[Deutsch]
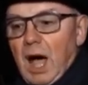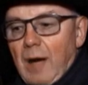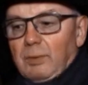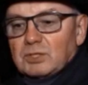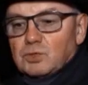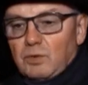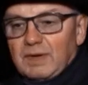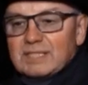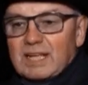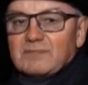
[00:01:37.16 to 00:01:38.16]
Aber
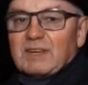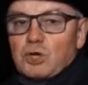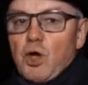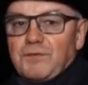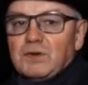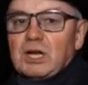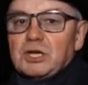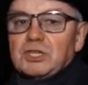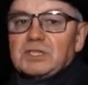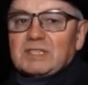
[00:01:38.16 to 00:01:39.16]
sowas jetzt, was
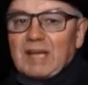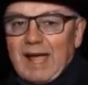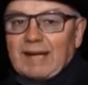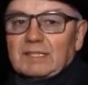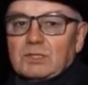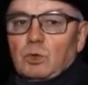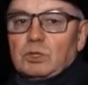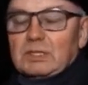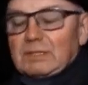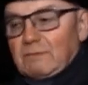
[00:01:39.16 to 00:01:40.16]
öffentliches, direkt
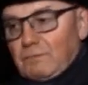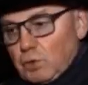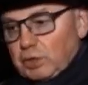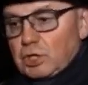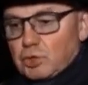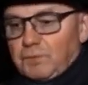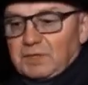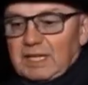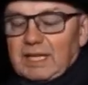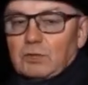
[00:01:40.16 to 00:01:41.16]
und wirklich auf
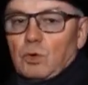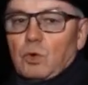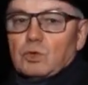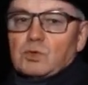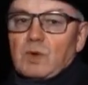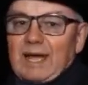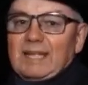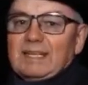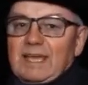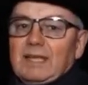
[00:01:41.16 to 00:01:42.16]
die Kinder auch so
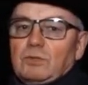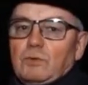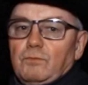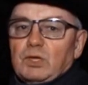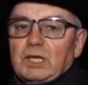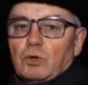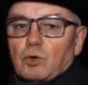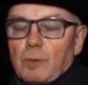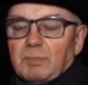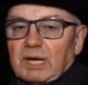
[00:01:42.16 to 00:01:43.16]
eingehend und wo jeder
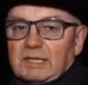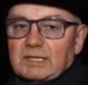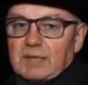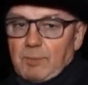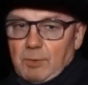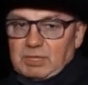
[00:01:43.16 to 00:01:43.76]
kommen kann, das haben wir